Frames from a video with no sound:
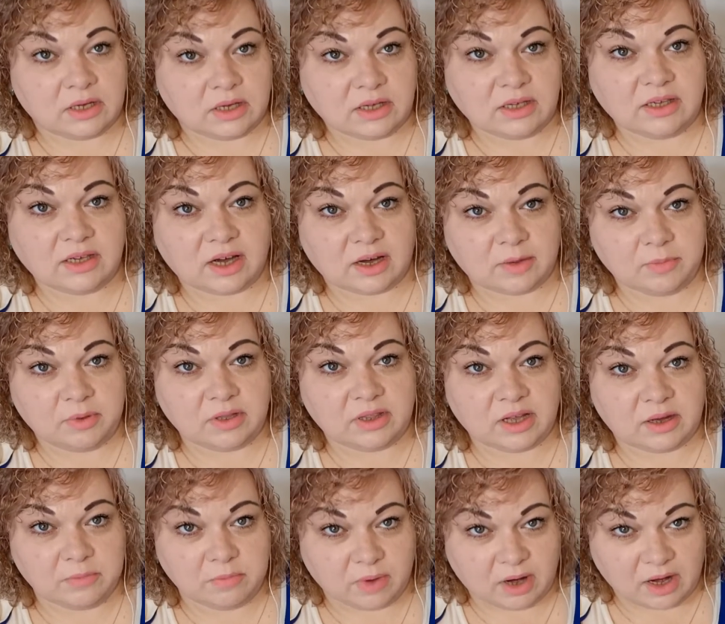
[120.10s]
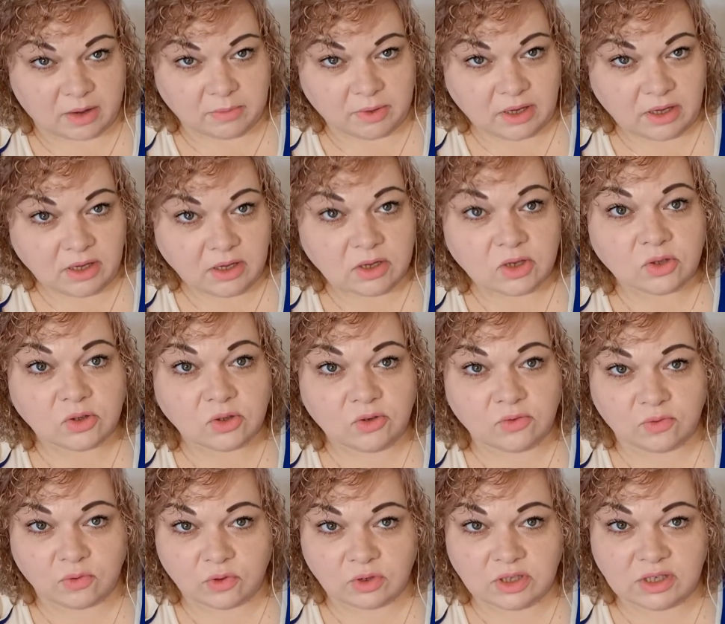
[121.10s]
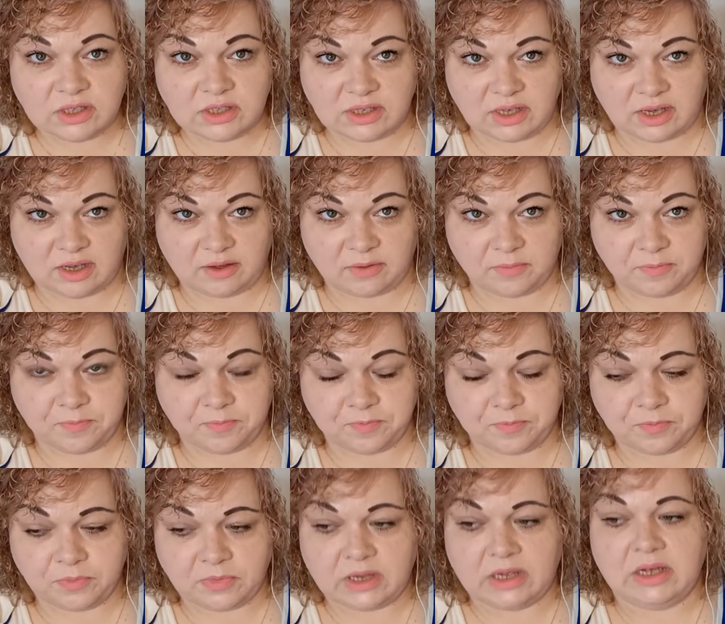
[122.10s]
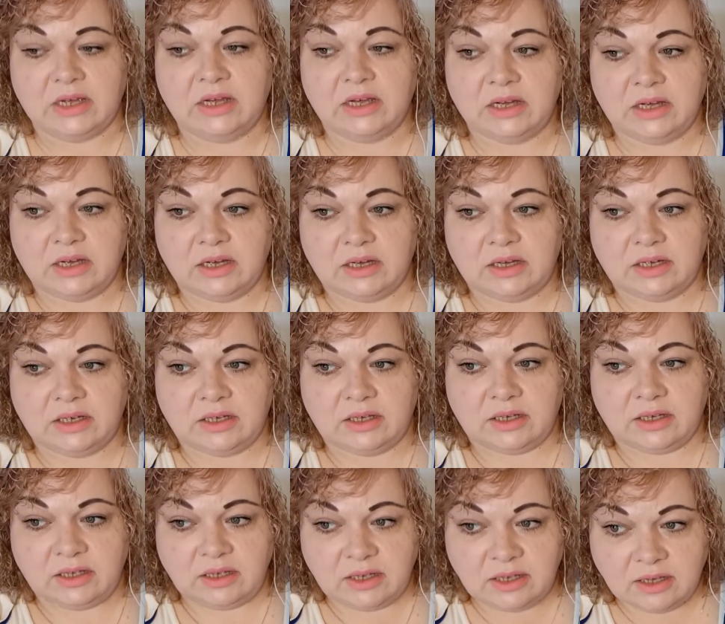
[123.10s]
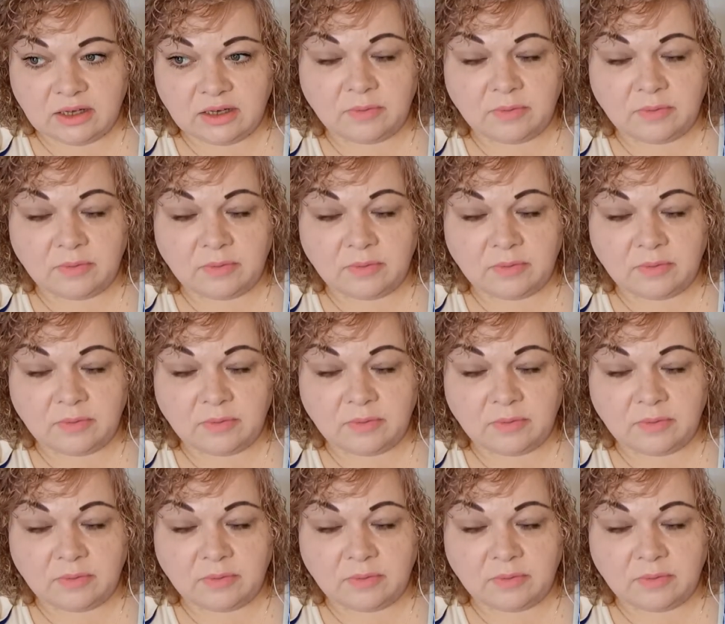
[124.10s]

я была мамой двух детей. И